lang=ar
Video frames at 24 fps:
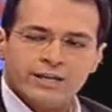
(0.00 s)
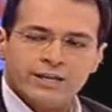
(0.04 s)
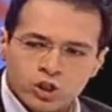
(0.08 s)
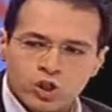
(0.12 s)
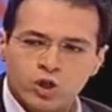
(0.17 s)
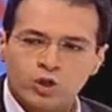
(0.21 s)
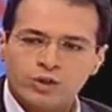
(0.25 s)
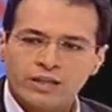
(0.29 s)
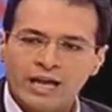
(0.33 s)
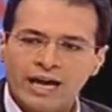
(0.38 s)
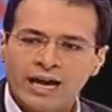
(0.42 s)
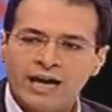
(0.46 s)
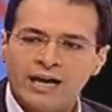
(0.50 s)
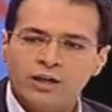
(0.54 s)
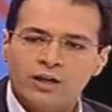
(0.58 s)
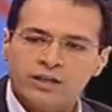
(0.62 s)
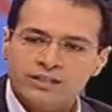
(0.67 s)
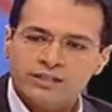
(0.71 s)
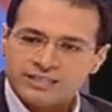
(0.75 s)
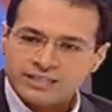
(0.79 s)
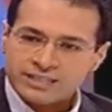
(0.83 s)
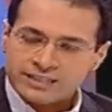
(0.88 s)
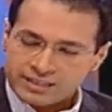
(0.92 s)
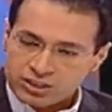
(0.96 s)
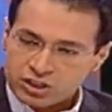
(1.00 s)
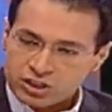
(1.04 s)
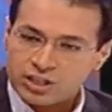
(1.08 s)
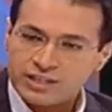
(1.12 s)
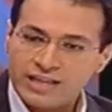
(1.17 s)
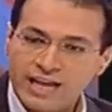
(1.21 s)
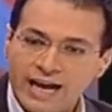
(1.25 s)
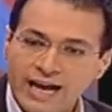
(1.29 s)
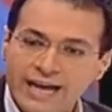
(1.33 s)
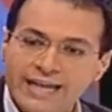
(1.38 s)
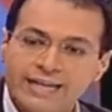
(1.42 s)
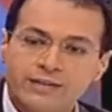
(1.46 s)
يجلد حاله تصير
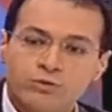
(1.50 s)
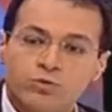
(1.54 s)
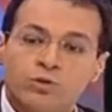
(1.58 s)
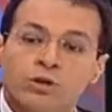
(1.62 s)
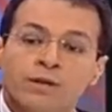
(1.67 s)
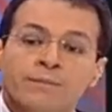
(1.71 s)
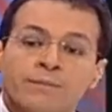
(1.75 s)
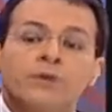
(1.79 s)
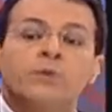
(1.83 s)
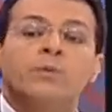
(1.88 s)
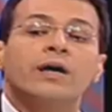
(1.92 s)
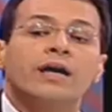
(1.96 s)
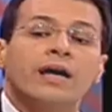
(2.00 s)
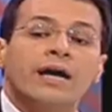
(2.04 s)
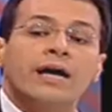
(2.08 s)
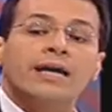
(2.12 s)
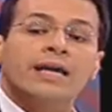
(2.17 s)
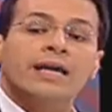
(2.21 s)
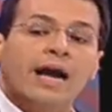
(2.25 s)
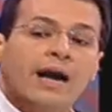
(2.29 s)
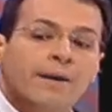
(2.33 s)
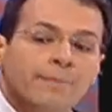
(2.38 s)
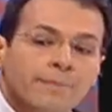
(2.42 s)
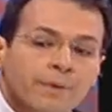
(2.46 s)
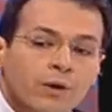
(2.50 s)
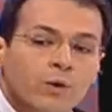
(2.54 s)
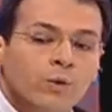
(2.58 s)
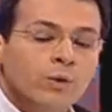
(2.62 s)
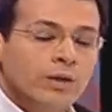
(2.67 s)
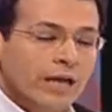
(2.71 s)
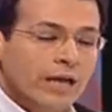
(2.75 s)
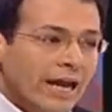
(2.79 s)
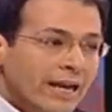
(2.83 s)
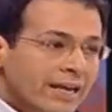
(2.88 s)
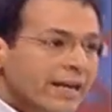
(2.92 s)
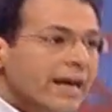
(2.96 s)
تجلدي حالك تقولي من وراي عم
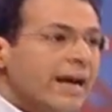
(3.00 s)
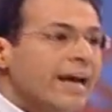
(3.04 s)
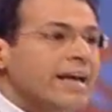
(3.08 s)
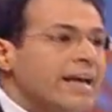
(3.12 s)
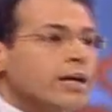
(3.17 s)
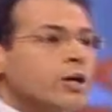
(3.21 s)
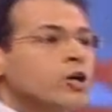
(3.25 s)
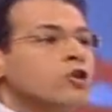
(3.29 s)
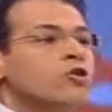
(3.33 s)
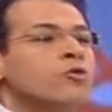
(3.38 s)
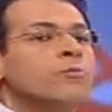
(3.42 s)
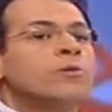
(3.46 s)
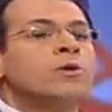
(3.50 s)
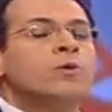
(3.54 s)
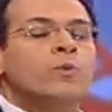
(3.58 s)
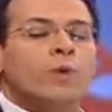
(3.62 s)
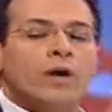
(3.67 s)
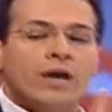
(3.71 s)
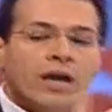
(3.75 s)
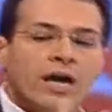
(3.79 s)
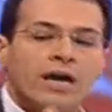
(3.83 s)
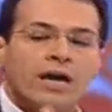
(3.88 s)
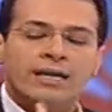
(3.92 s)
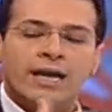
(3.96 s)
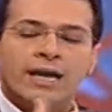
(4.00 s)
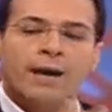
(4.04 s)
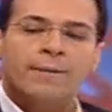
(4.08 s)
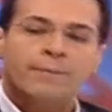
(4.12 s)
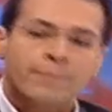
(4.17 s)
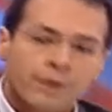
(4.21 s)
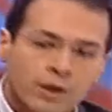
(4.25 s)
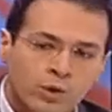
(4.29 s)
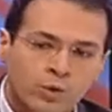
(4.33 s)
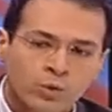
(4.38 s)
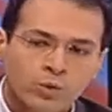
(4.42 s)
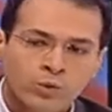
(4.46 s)
بخون انعك انه من وراك
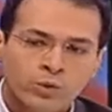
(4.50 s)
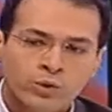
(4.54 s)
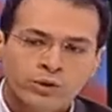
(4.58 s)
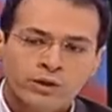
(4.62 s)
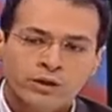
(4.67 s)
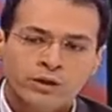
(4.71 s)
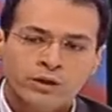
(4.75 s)
عم بخون